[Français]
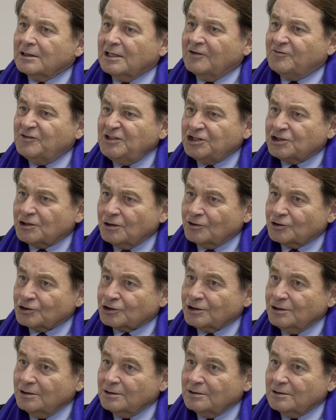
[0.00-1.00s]
La vie
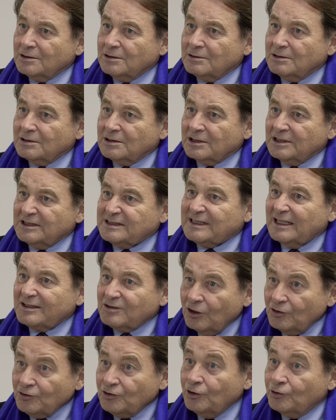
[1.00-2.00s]
change. Les
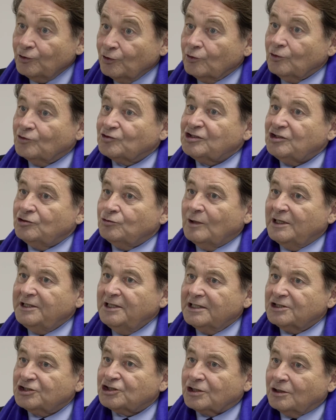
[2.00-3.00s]
attentes de nos
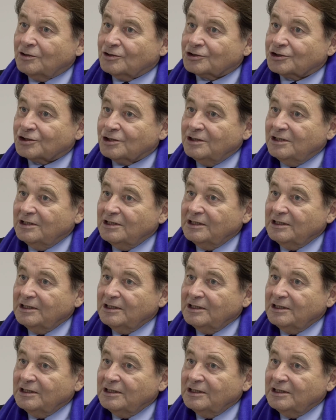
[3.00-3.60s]
concitoyens changent.